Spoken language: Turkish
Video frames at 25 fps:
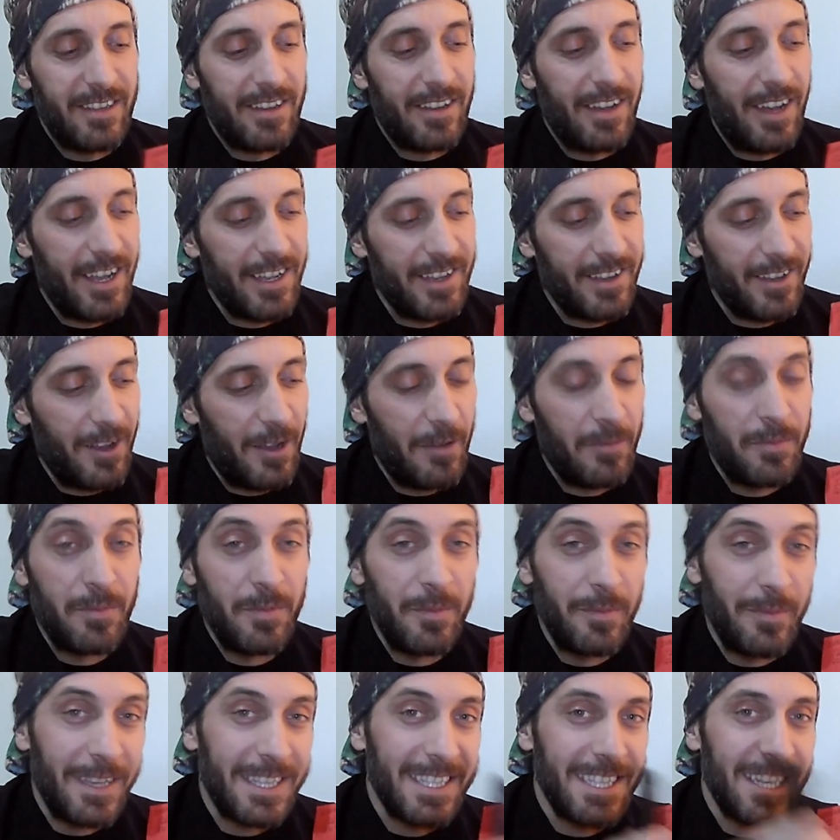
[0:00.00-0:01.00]
Ee, Hakan abi
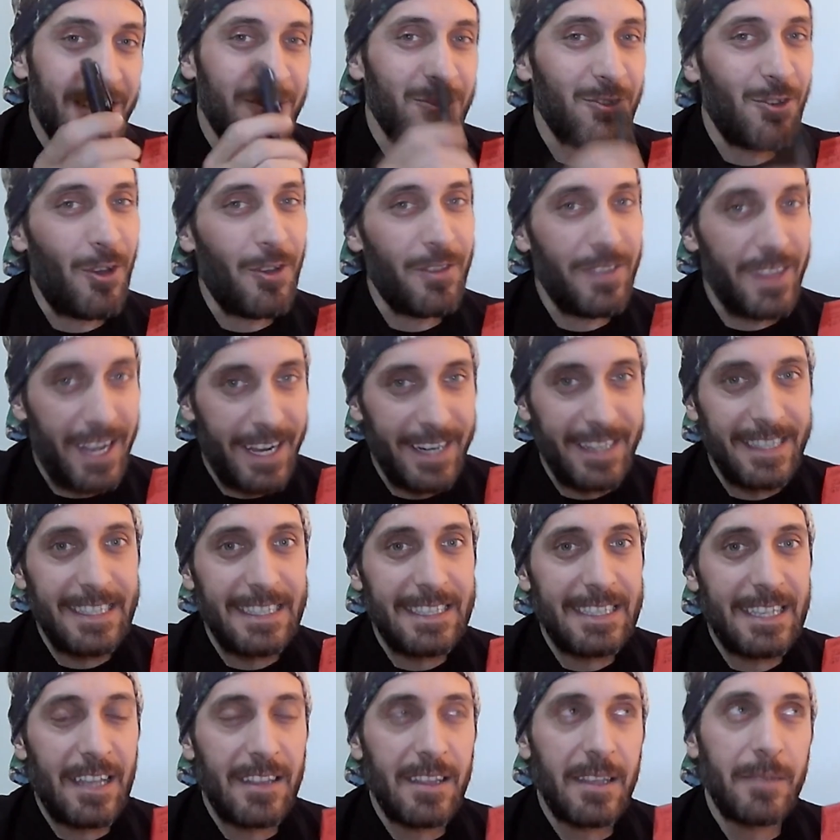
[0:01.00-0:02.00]
bir mesaj
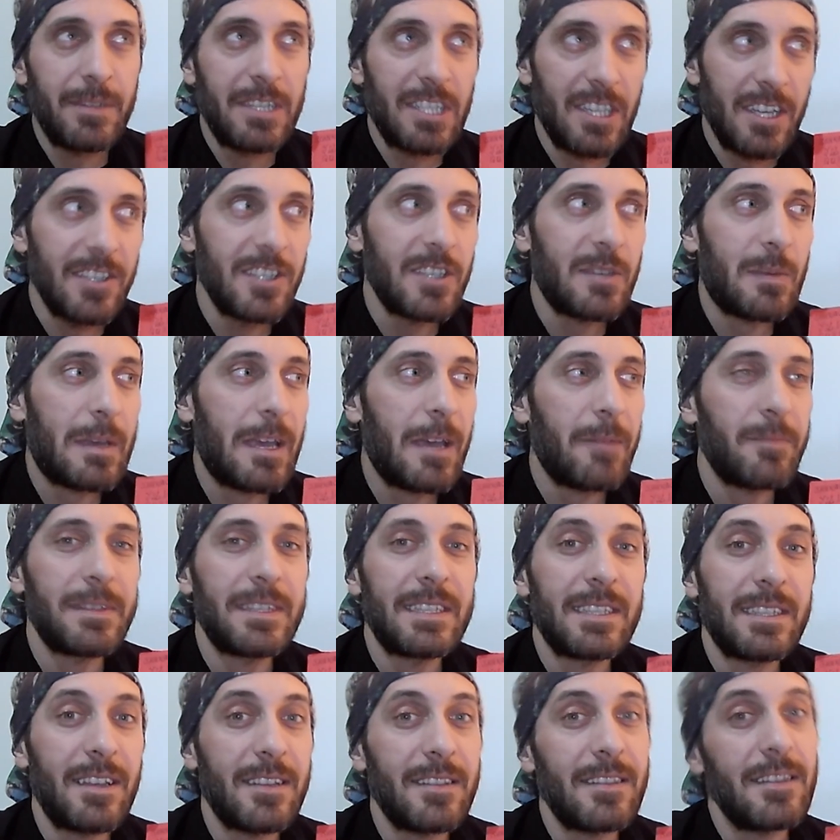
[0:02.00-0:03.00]
gönderdiysen de bir çalışma
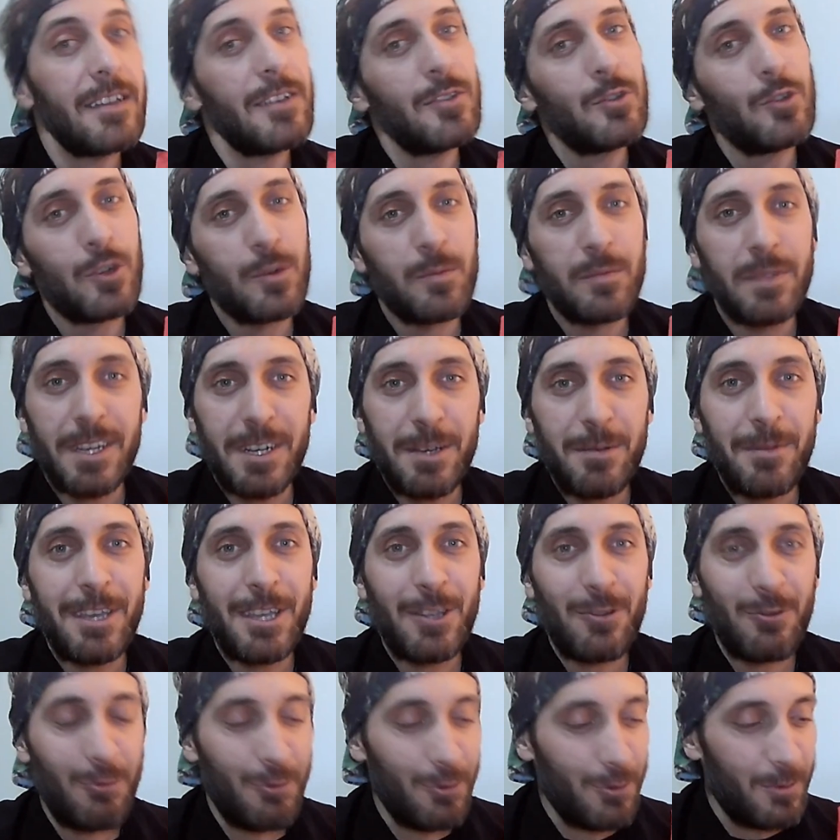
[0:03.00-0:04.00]
yaptıysan da yorumlara
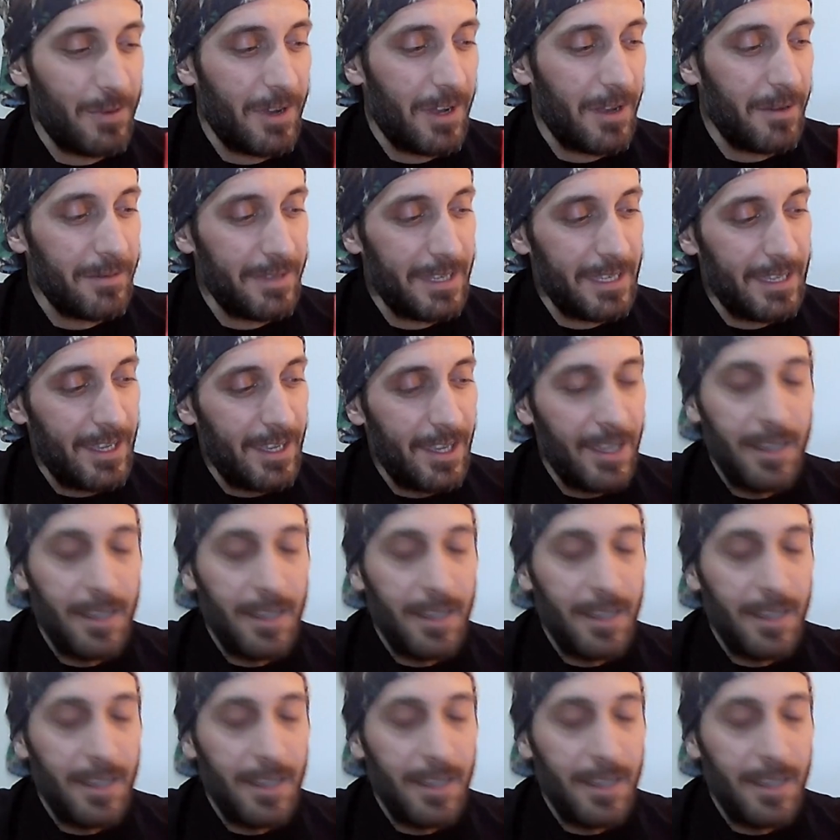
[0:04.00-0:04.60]
bekliyorum abi.